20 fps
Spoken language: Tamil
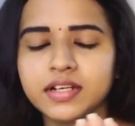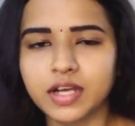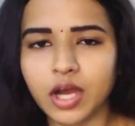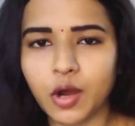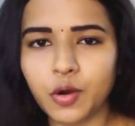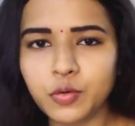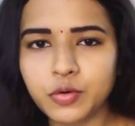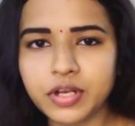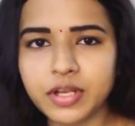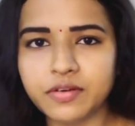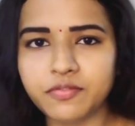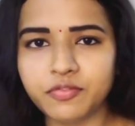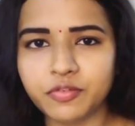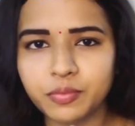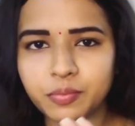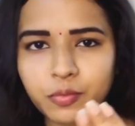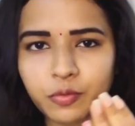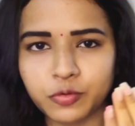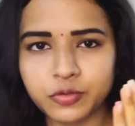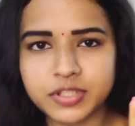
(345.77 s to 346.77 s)
கவுன் அண்ட்
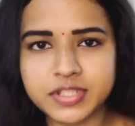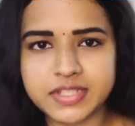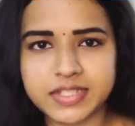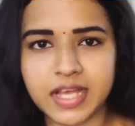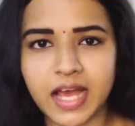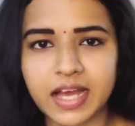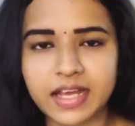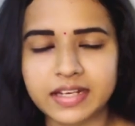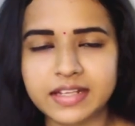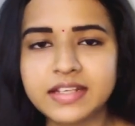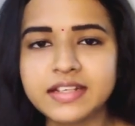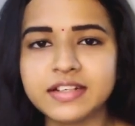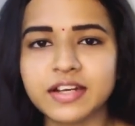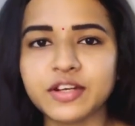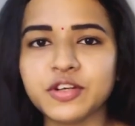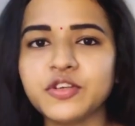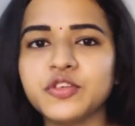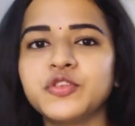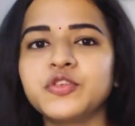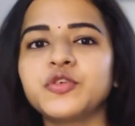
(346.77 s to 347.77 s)
ஃபார் போத் சாரீ
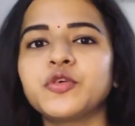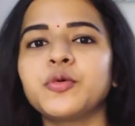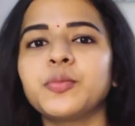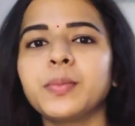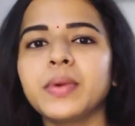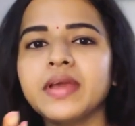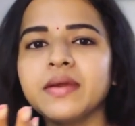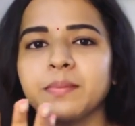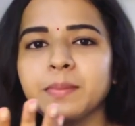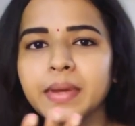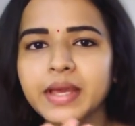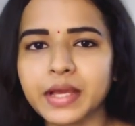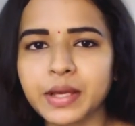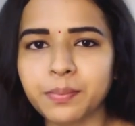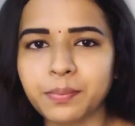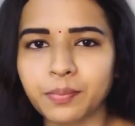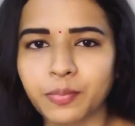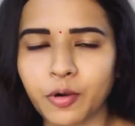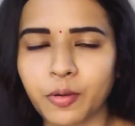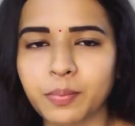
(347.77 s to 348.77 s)
ரெண்டுத்துக்குமே
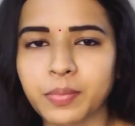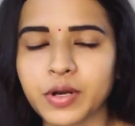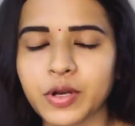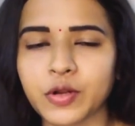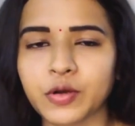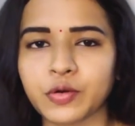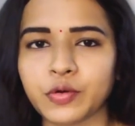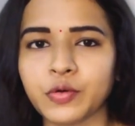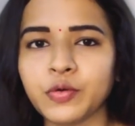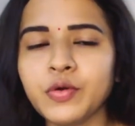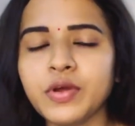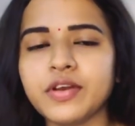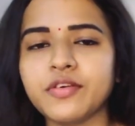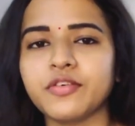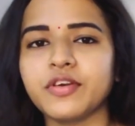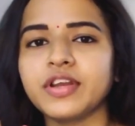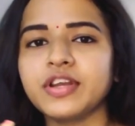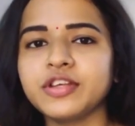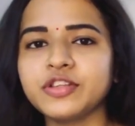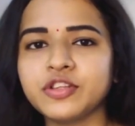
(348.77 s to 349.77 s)
மேக்கப் ப்ராப்பராக இருக்கணும்
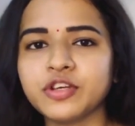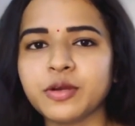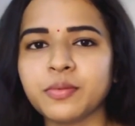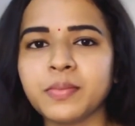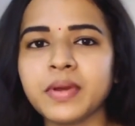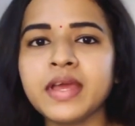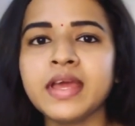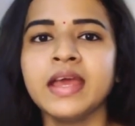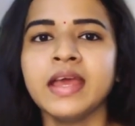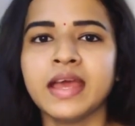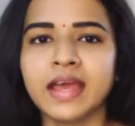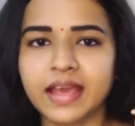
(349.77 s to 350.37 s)
அண்ட் ரெண்டுத்துக்குமே